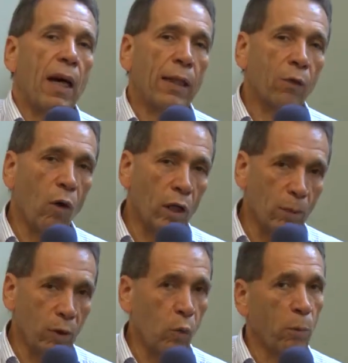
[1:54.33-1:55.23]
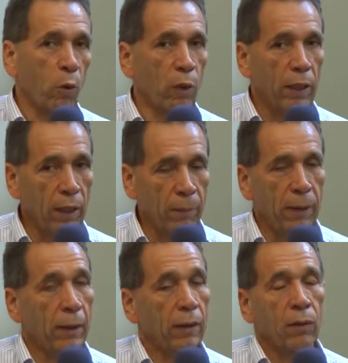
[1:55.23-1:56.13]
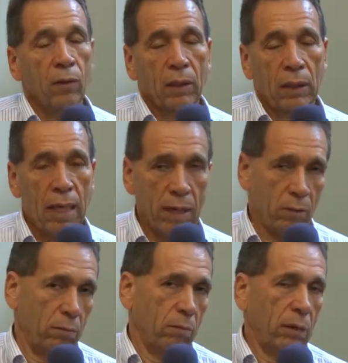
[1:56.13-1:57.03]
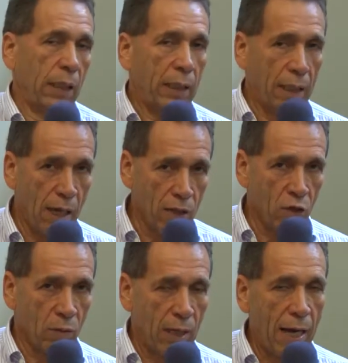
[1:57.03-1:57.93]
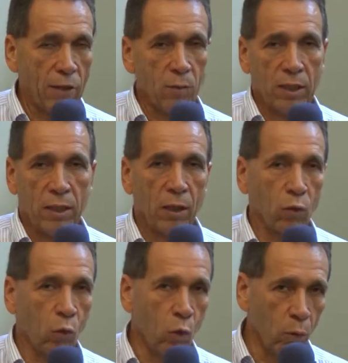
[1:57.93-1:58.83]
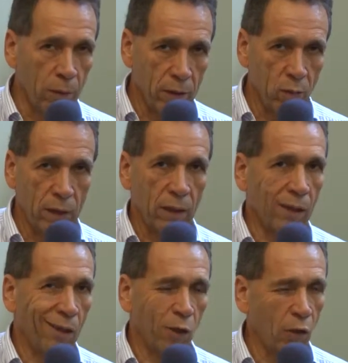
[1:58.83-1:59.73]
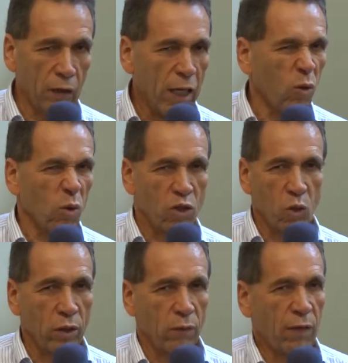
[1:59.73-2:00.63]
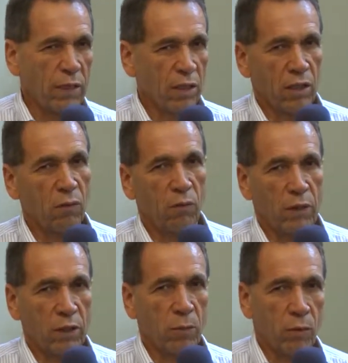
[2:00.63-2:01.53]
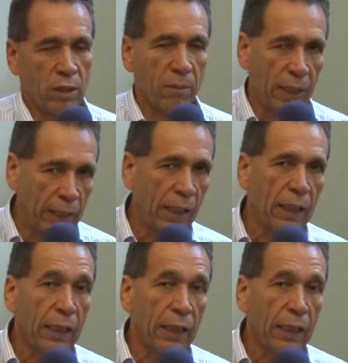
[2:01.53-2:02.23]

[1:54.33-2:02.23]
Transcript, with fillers: a norma do programa, claro, cada caso é um caso, mas tanto o Rubens quanto a Carol têm condições de fazer cinco vezes por semana,